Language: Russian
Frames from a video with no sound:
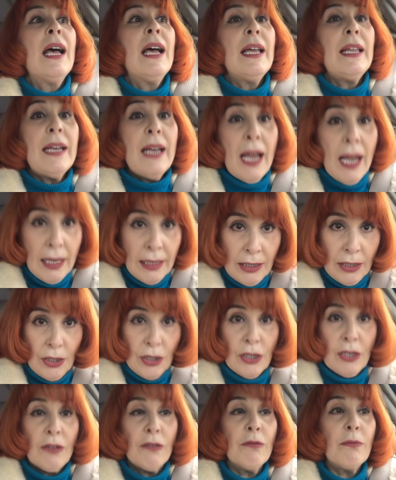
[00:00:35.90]

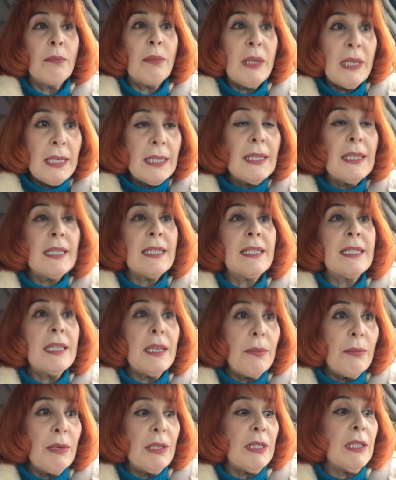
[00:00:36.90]
рядышком вместе с
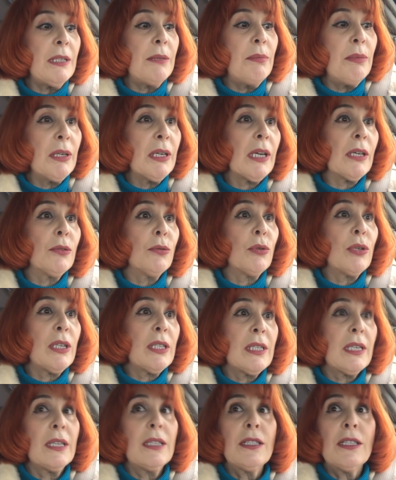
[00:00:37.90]
теми детьми, которые
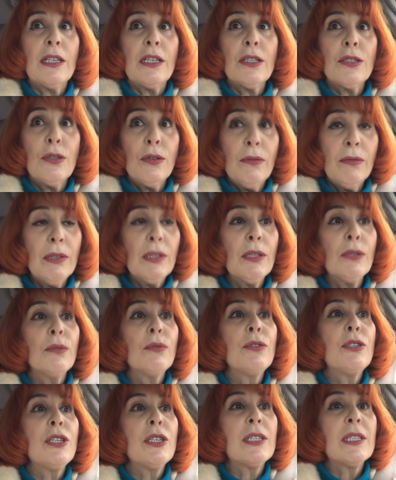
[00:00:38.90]
заинтересованы
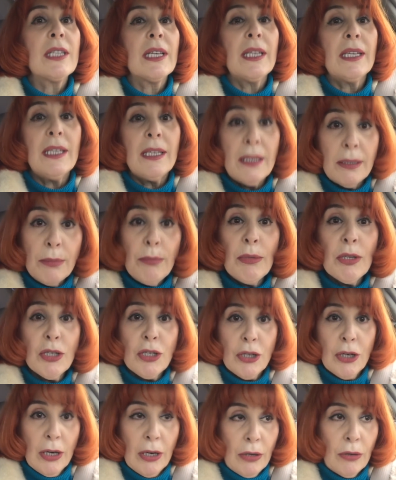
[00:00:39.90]
учиться, и им
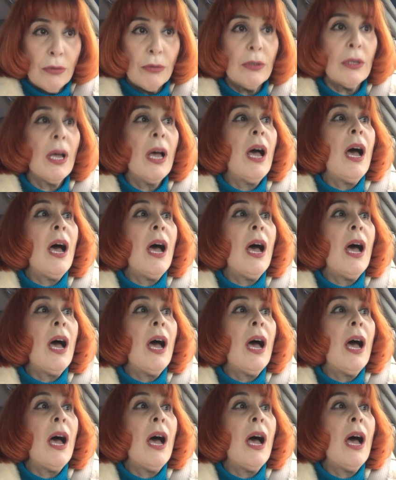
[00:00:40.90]
мешают.